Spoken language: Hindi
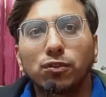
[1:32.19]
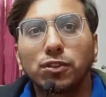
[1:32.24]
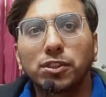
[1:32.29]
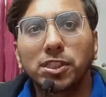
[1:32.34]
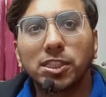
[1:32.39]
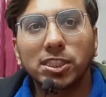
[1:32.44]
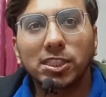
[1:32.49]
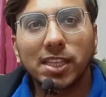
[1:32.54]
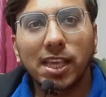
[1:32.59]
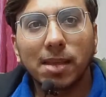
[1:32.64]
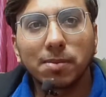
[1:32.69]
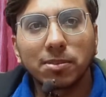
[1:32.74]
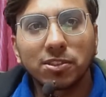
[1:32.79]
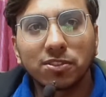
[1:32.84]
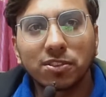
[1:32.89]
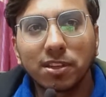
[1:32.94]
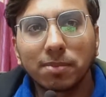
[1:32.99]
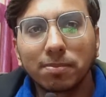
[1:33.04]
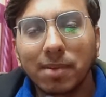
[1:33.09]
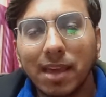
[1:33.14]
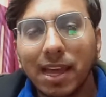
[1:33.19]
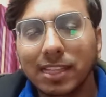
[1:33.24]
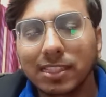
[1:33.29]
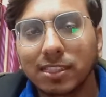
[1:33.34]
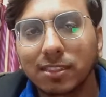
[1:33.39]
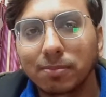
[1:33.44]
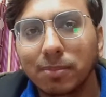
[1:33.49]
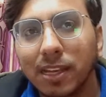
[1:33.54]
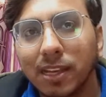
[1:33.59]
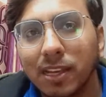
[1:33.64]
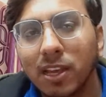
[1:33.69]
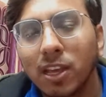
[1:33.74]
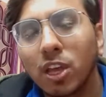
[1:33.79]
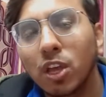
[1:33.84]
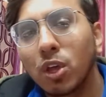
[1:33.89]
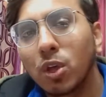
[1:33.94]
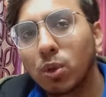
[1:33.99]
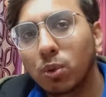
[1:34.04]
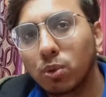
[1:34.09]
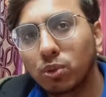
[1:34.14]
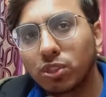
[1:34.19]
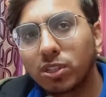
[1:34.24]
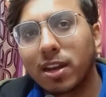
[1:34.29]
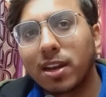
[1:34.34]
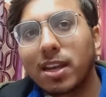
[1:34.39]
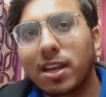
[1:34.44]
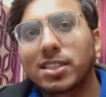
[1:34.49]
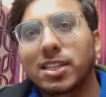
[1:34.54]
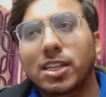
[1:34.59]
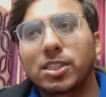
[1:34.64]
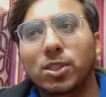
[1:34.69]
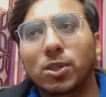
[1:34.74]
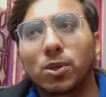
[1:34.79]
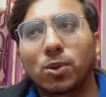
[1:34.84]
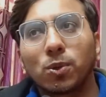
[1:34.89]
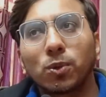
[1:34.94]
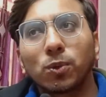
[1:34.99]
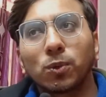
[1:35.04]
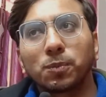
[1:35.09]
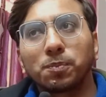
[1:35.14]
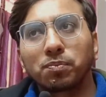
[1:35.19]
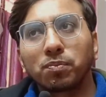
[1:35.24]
फिज़िक्स केमिस्ट्री मैथ्स में कुछ करना चाहते हो